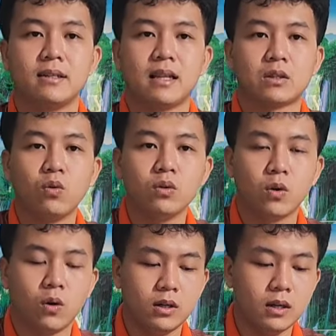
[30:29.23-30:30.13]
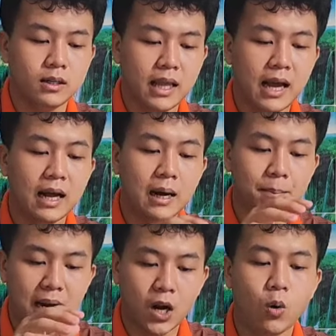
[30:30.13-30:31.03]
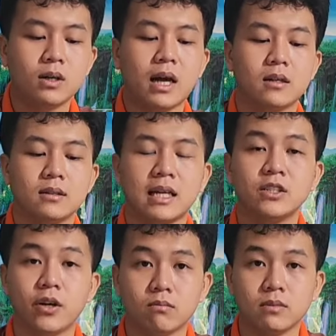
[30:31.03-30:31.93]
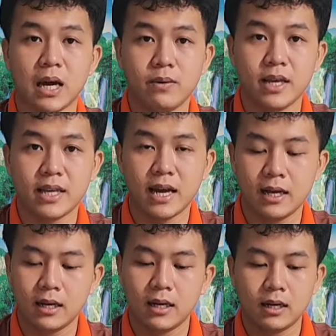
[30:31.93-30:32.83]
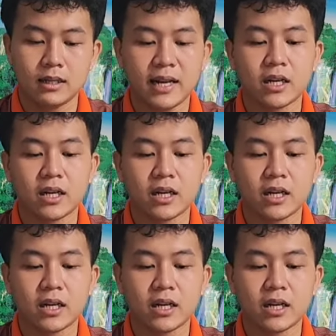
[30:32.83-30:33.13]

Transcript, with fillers: Đây là thuốc của bà nội Quốc Thành đã sử dụng nha quý vị nha.